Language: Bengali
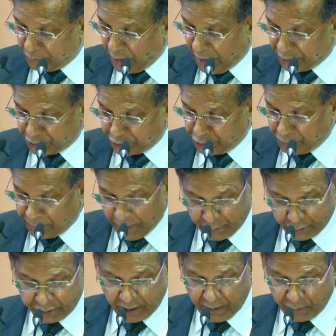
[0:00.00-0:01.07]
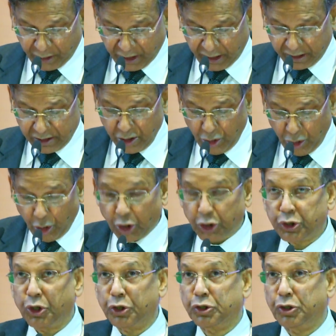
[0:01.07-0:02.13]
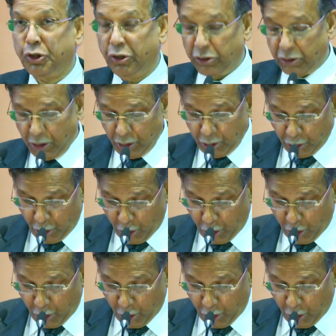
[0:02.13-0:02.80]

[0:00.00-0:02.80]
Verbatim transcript: রাষ্ট্রীয় ব্যবস্থাপনায় অসচ্ছল ও